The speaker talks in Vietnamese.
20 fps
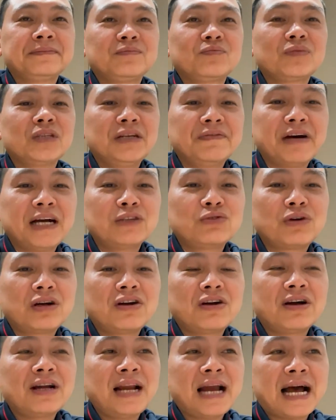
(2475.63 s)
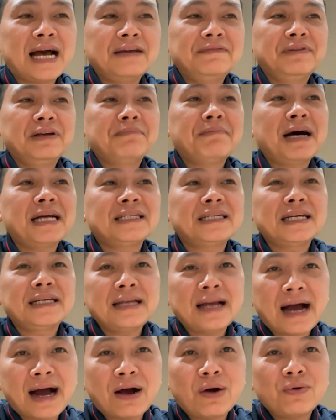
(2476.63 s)
Như vậy Tuấn nói lại về bát chánh
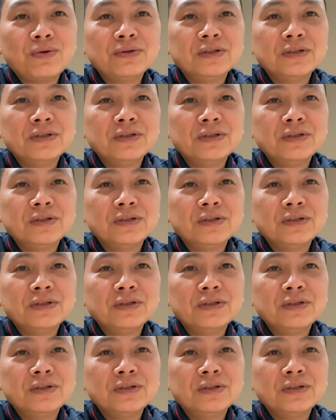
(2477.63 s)
đạo.